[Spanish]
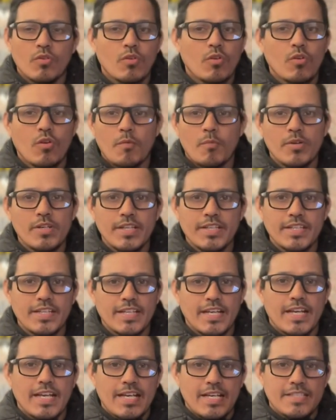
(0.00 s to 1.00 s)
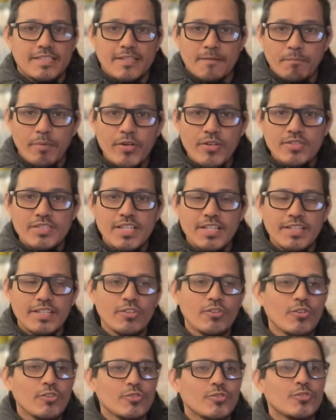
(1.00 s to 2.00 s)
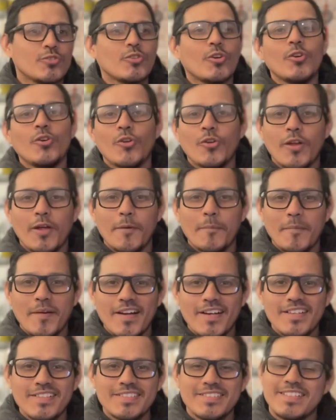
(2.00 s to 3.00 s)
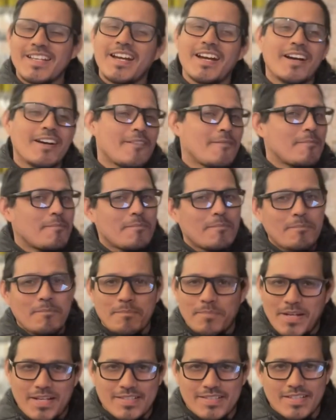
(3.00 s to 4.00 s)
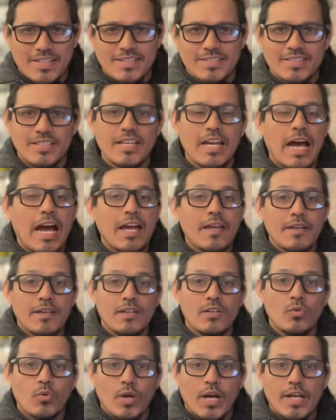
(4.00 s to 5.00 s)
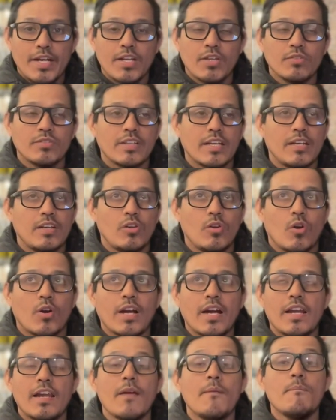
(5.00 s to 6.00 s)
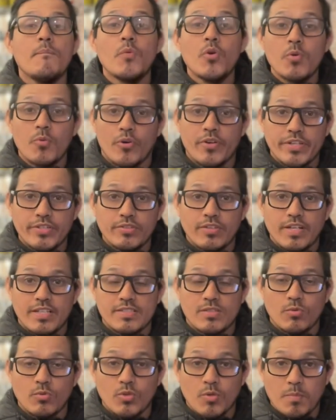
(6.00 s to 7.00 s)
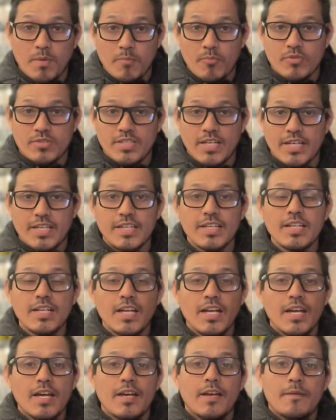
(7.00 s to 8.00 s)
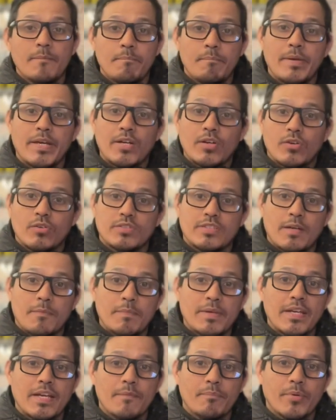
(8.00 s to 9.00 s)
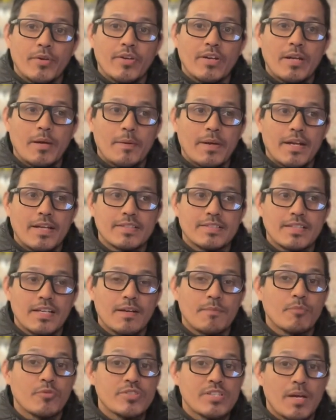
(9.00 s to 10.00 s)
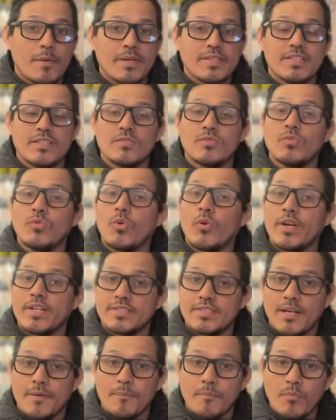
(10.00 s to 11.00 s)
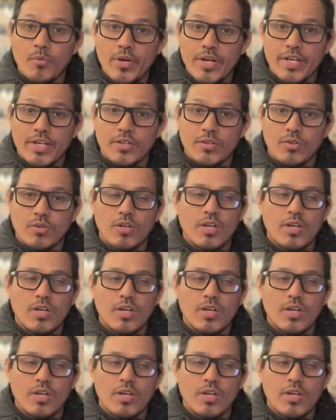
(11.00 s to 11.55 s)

Como les dije, si el pollo está rico, todo lo demás ya pasa, ¿sí? Hay lugares donde el local es muy bonito que seguro vamos a ir, pero también el pollo a la brasa muchas veces no es tan bueno.